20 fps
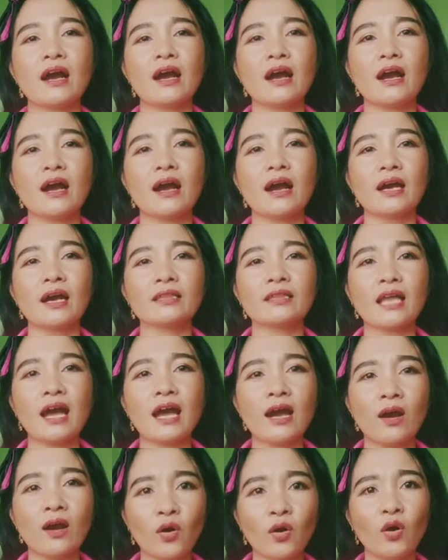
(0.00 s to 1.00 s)
uh,
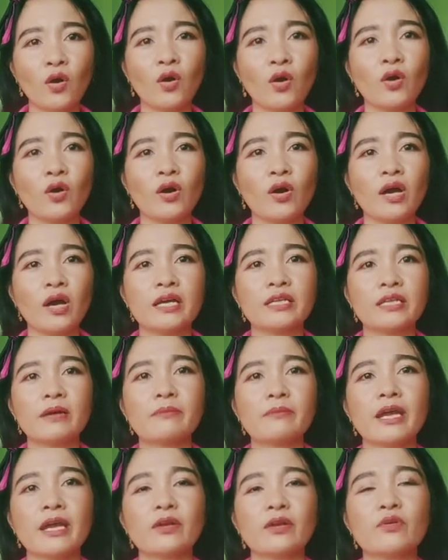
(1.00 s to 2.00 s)
tao na
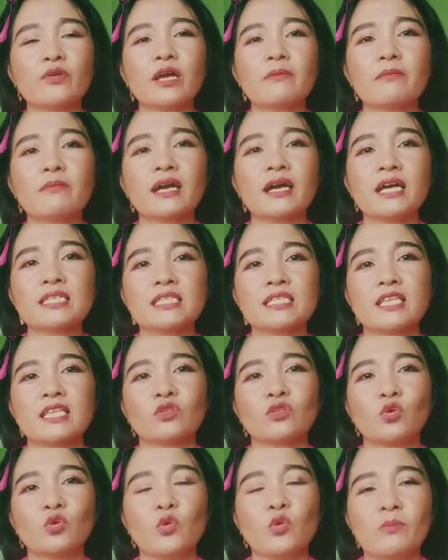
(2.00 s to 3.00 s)
mayroon ng mga
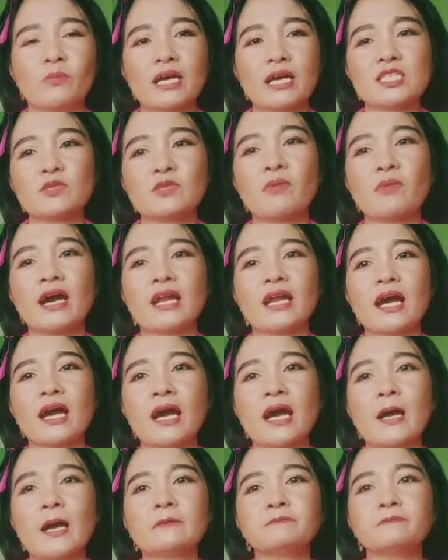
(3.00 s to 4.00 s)
sintomas
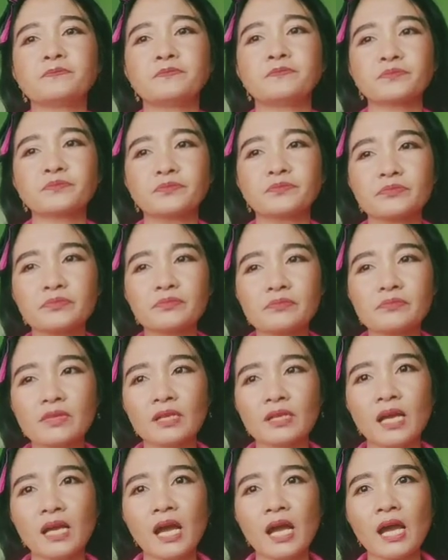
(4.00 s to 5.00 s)
para
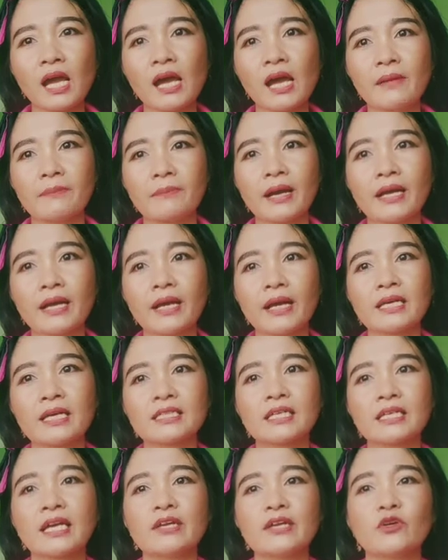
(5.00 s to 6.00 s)
para
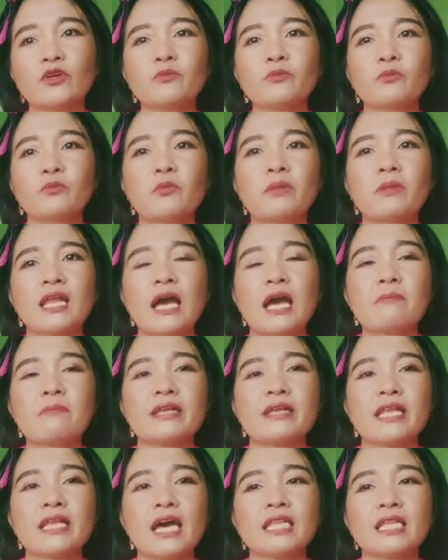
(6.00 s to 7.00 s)
sa ganun po
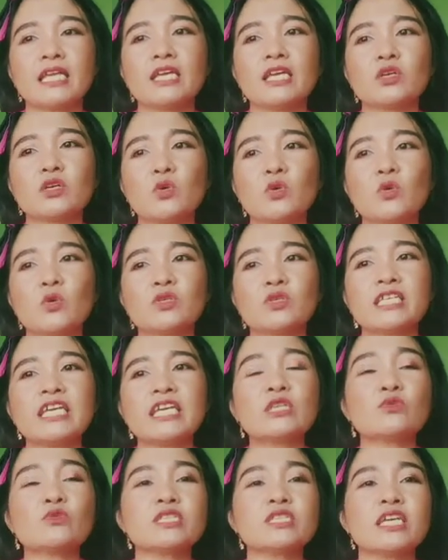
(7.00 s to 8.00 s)
malaman natin kung
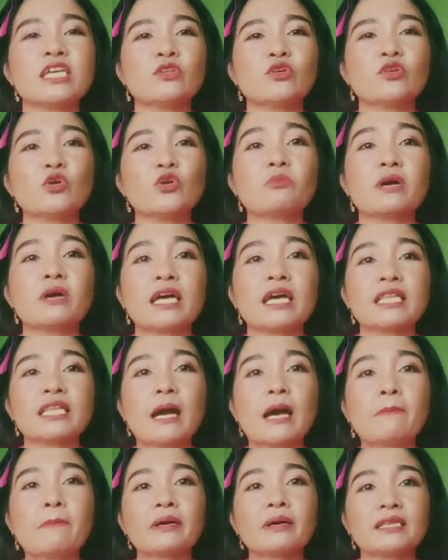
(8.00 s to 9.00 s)
sino-sino yung mga
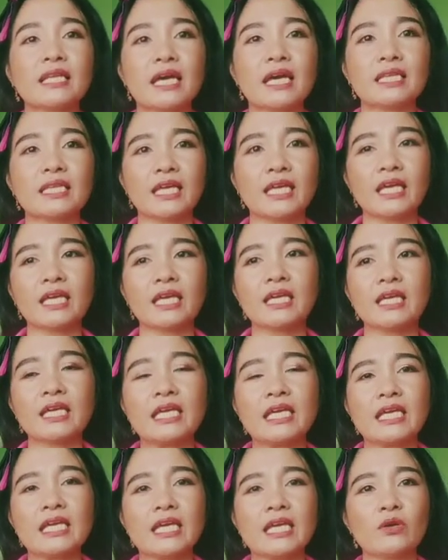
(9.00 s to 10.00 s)
dapat nating
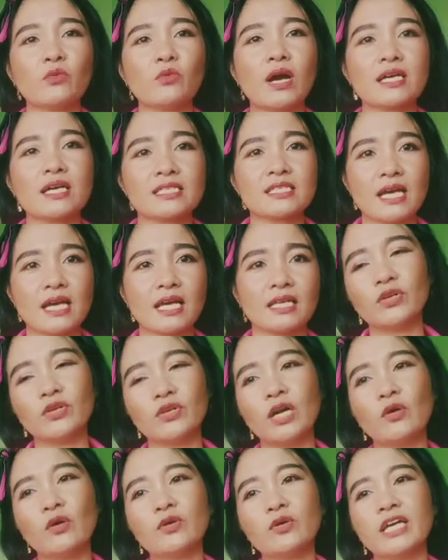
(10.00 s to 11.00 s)
iwasan.
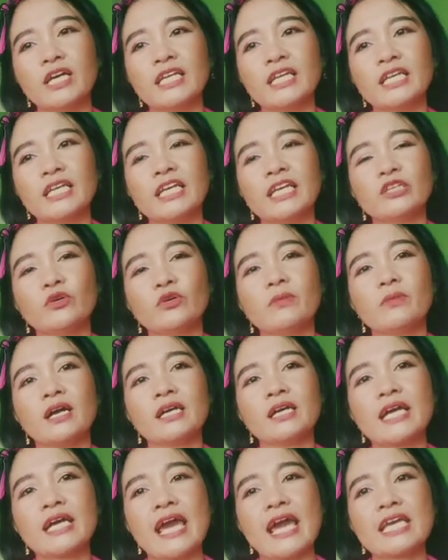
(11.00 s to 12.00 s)
Unang-una na dito
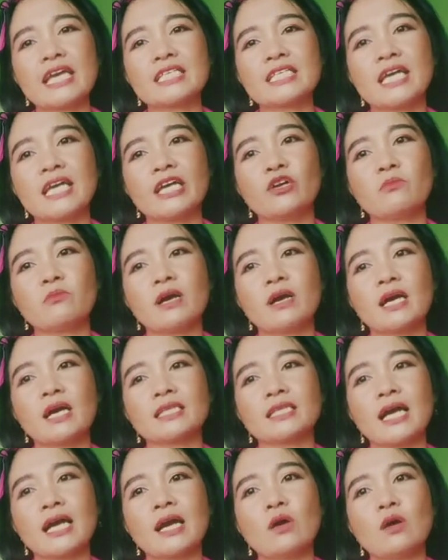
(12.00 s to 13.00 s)
mga guys ay yung
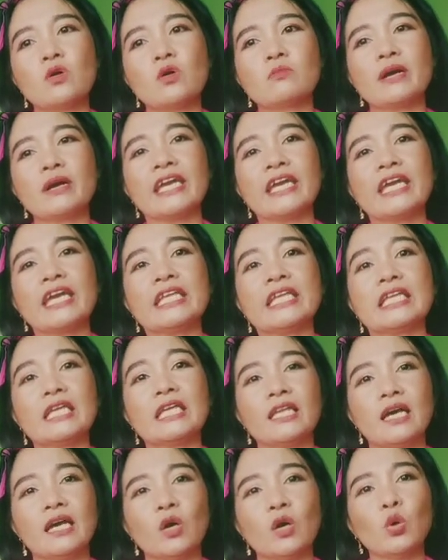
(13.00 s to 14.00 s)
mga taong
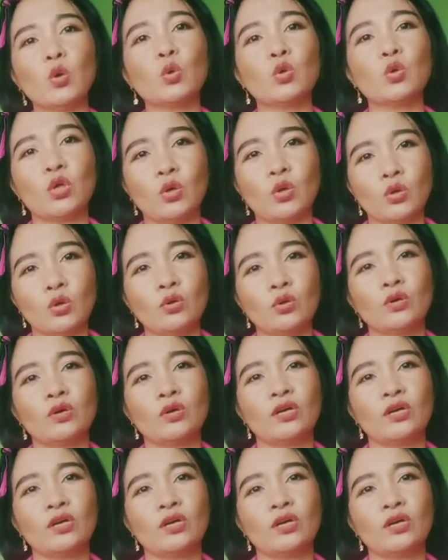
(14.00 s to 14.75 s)
mainitin ang ulo.